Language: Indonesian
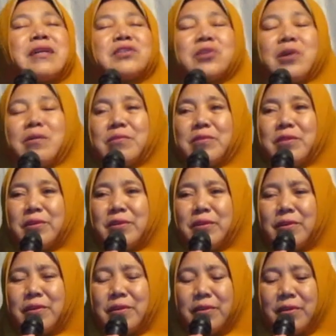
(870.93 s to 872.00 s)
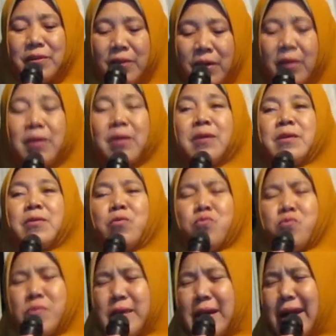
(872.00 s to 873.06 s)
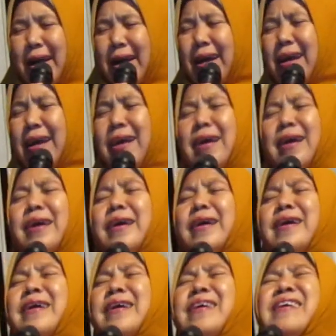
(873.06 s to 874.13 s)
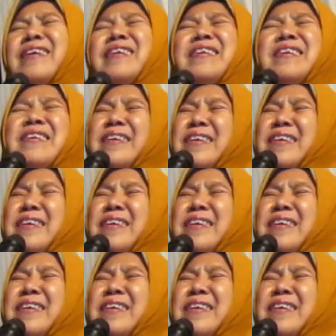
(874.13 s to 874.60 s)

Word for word: Masya Allah. wah